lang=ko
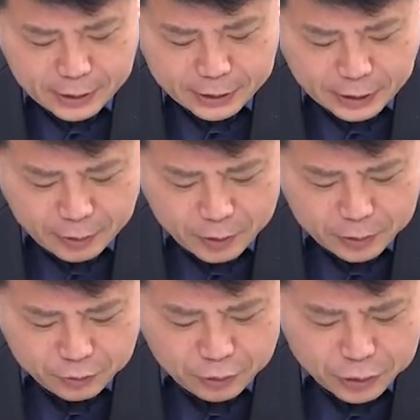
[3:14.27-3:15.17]

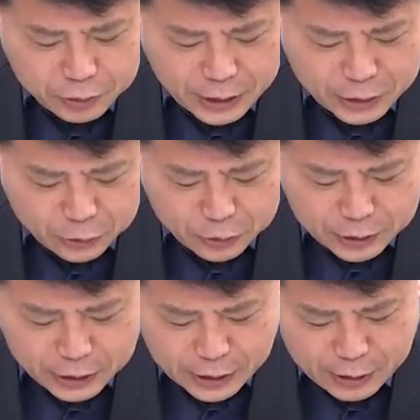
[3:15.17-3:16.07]
4번은 불호시와
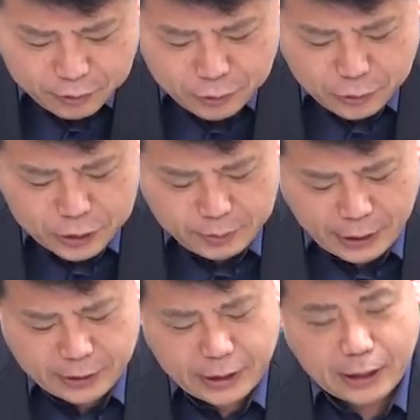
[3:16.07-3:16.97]
정저 사이에 불꽃이
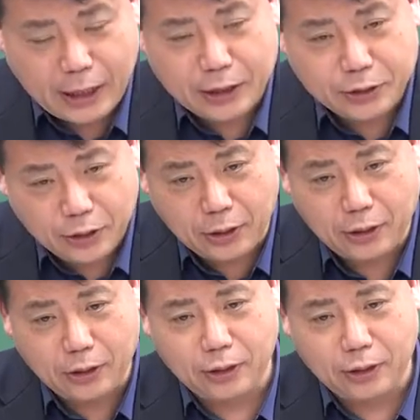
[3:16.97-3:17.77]
발생하죠.